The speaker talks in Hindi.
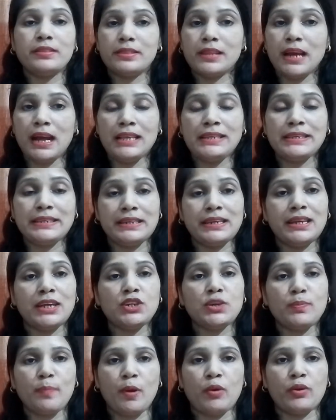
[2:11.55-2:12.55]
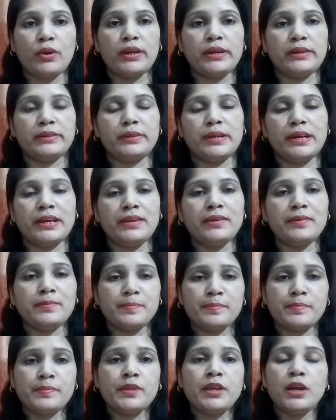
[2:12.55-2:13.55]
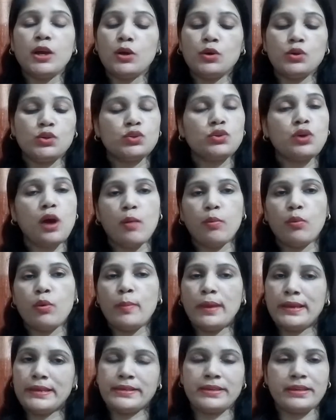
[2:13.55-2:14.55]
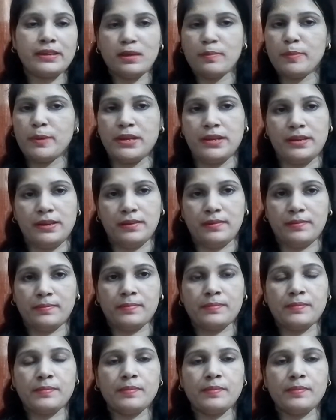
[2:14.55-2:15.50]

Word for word: दालचीनी का जो पाउडर होता है ना उसको आपको मिक्स करके पीना है